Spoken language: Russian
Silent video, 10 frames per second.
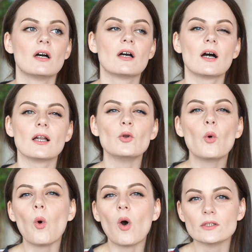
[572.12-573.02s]

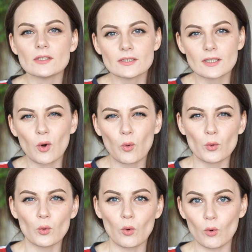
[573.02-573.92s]
холеный
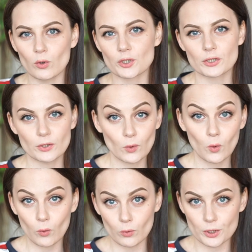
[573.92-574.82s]
такой ухоженной
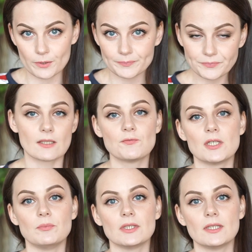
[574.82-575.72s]
кожи.
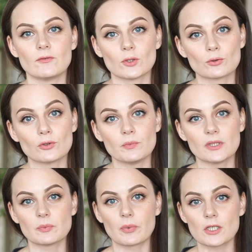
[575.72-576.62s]
Совсем недавно кто-то
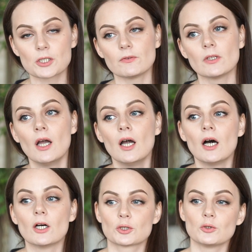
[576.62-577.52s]
меня спрашивал,
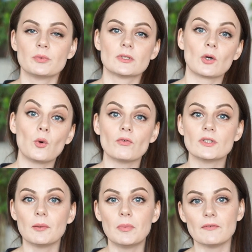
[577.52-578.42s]
чтобы такого
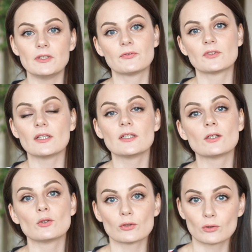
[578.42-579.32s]
добавить в
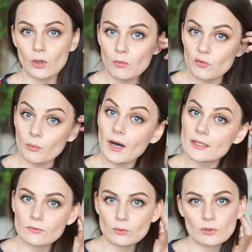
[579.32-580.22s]
тональную основу, в
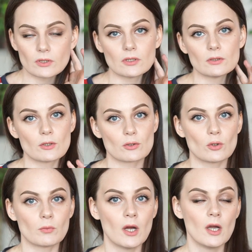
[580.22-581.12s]
матовую тональную
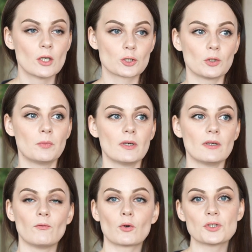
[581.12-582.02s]
основу,
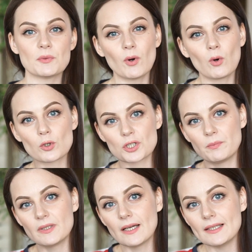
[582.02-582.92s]
чтобы вроде бы кожа
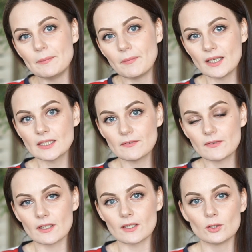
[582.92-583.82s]
была и
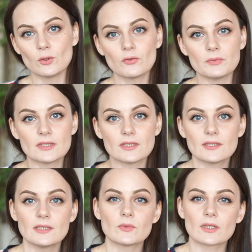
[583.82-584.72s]
матовая, но вместе
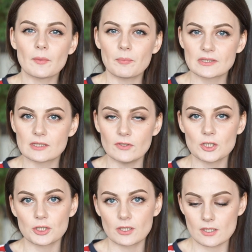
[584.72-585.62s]
с этим такая
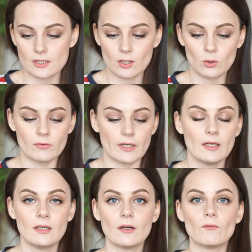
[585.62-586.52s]
подсвеченная, здоровая.